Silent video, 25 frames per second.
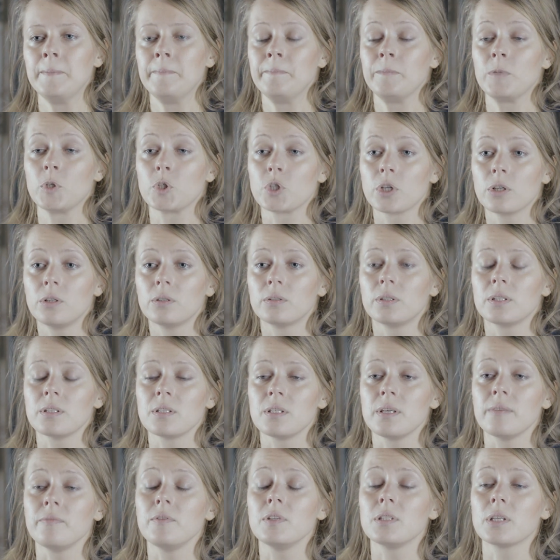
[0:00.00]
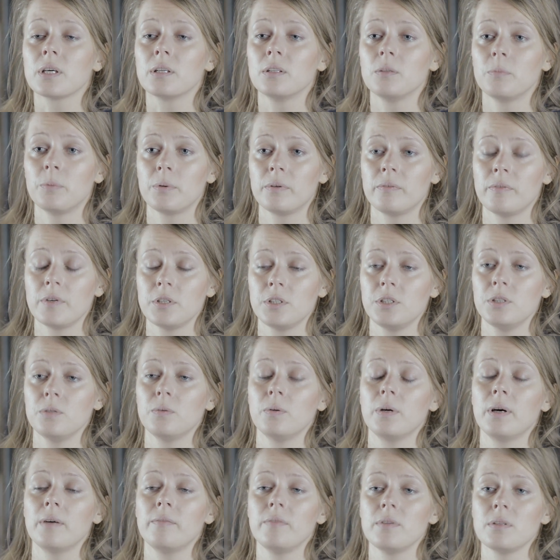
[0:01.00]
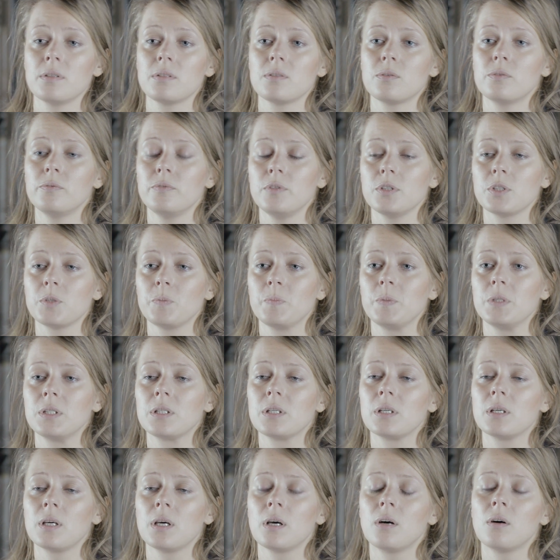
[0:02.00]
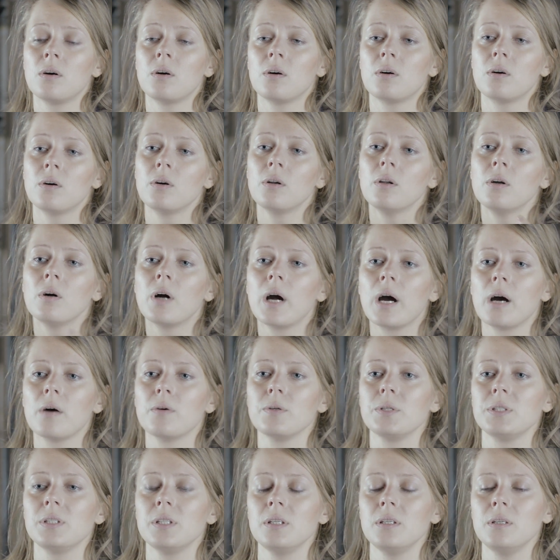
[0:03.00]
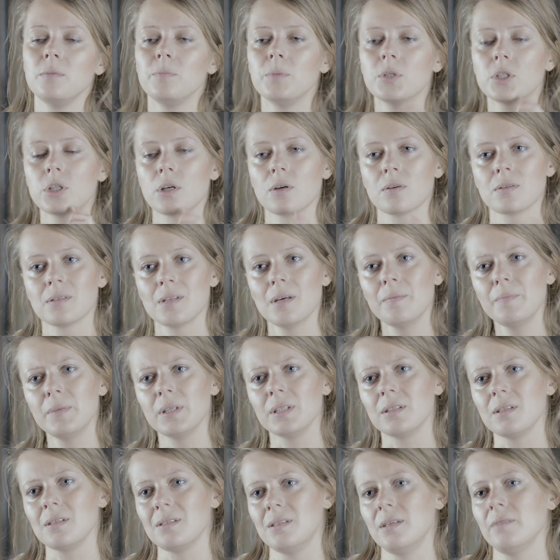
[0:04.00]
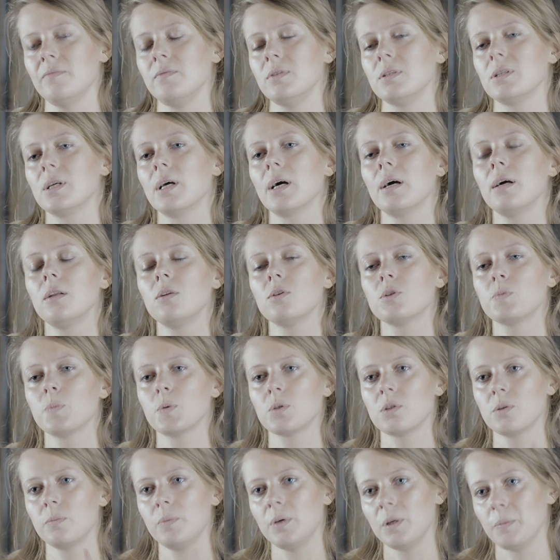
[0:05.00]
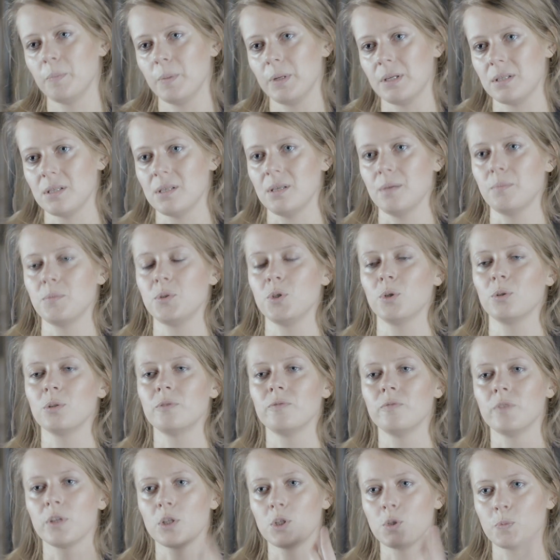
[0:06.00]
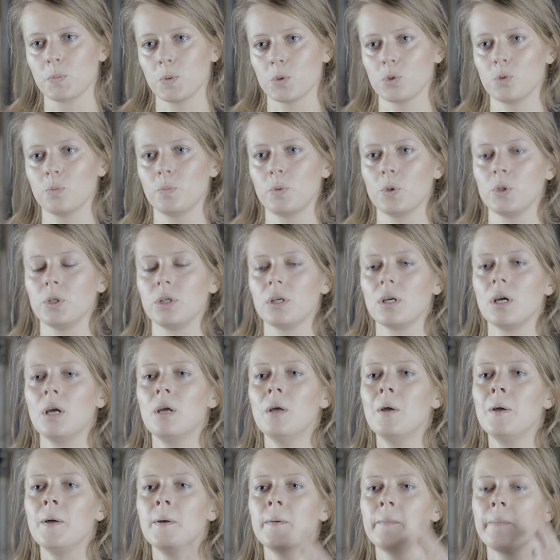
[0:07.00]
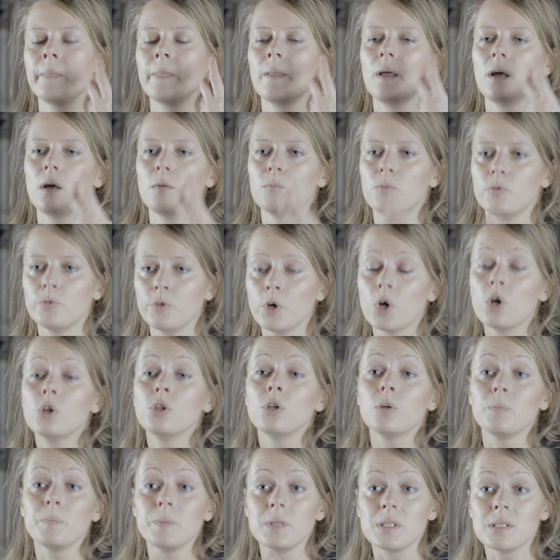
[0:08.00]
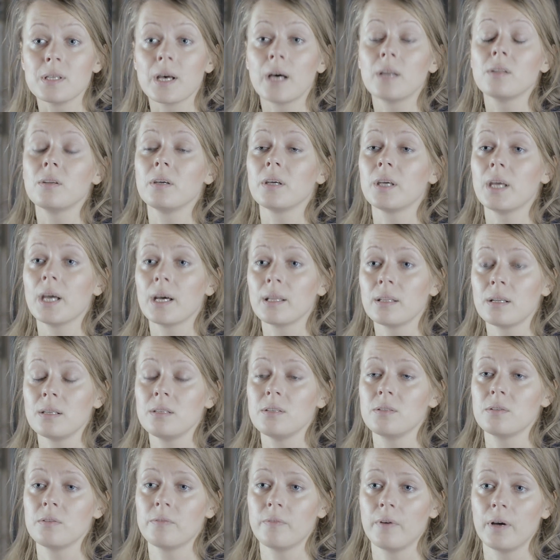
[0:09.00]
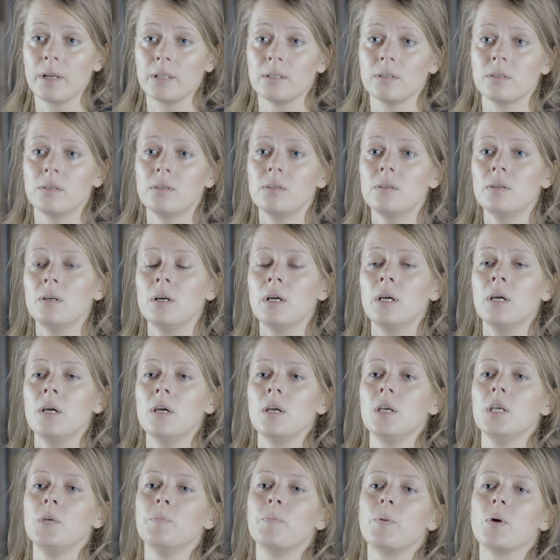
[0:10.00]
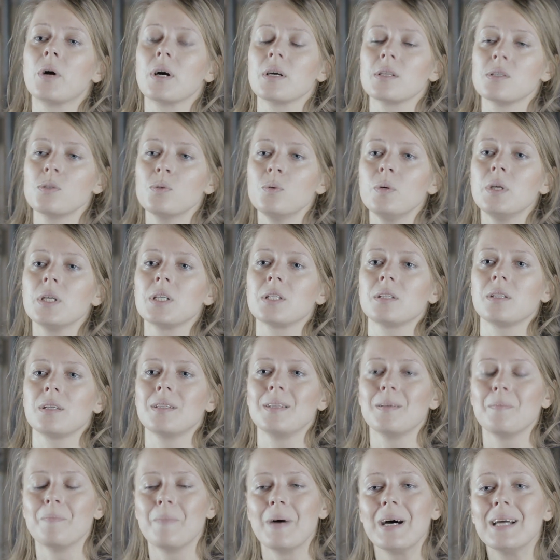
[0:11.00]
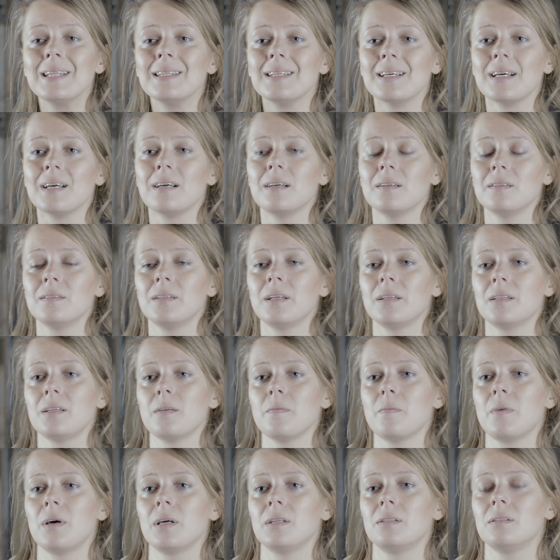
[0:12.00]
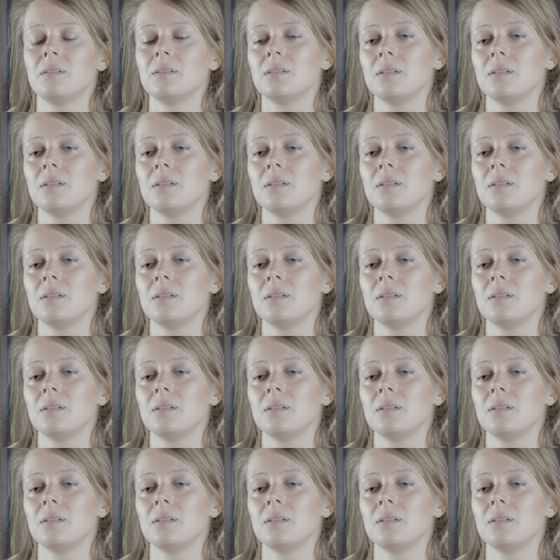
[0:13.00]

do czego te zjawiska doprowadziły, a więc również piszę o Holokauście, nie piszę o samych tych zjawiskach, ale o sposobie ich percepcji, o tym, w jaki sposób o nich e, mówiono, pisano, jak je analizowano i pokazuje, że ta debata na temat